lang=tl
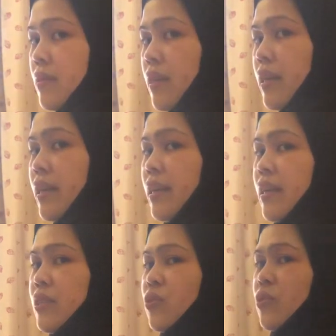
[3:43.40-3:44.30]
Ayan,
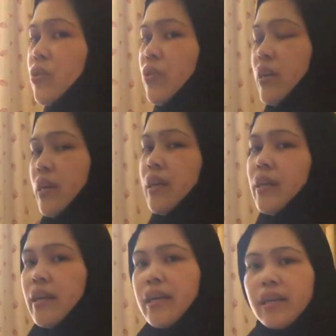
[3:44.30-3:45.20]
naisuot ko na.
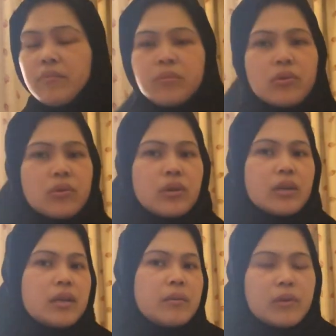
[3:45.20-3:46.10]
Ayan po.
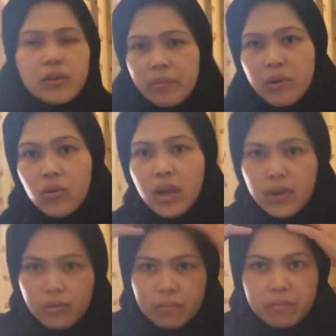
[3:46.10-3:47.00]
Pero hindi ako
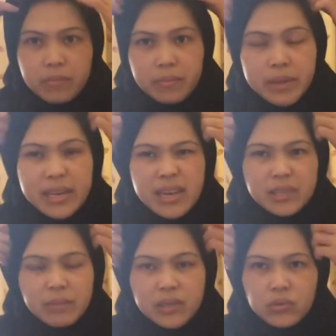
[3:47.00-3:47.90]
gaano, madalas
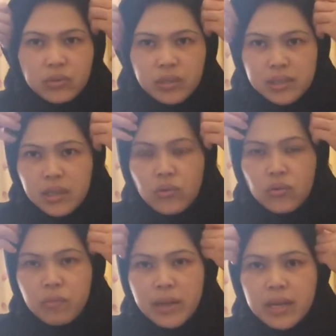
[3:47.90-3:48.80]
magsuot ng sa
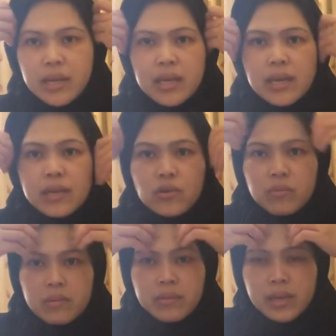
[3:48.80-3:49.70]
ulo pag
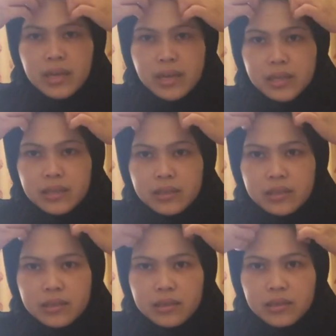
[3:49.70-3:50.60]
lumap na
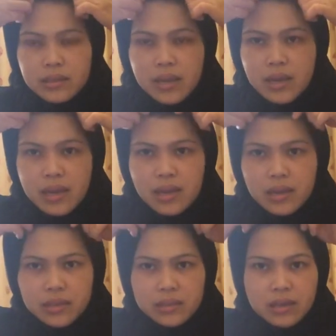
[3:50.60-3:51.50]
na
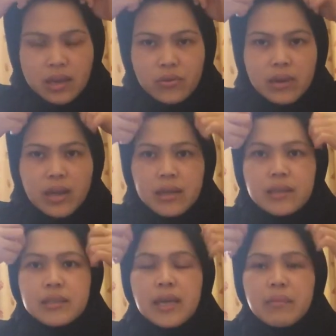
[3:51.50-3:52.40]
ano lang,
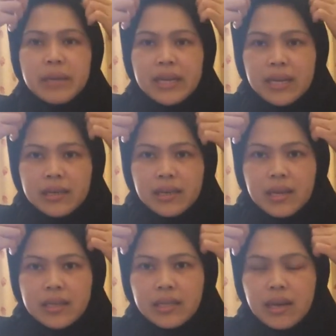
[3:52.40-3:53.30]
timing lang na
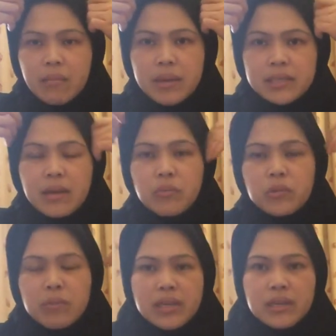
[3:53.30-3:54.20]
nasa labas tapos
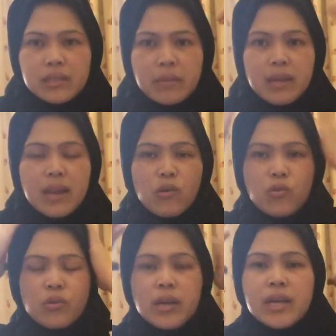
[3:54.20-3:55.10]
prayer time. Kailangan
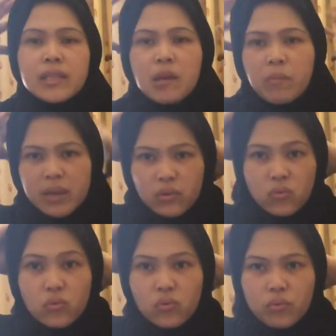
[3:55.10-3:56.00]
mong takpan yung
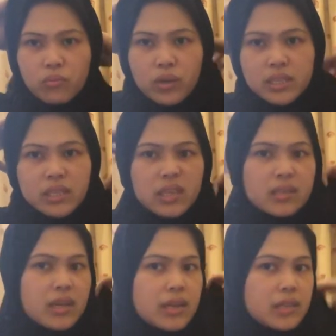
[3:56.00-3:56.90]
ulo mo kasi
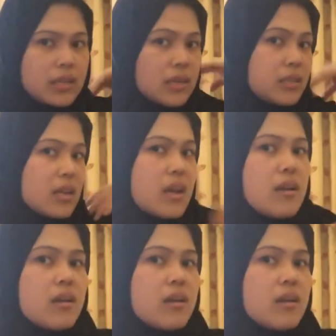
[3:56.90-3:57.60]
nagdadasal sila.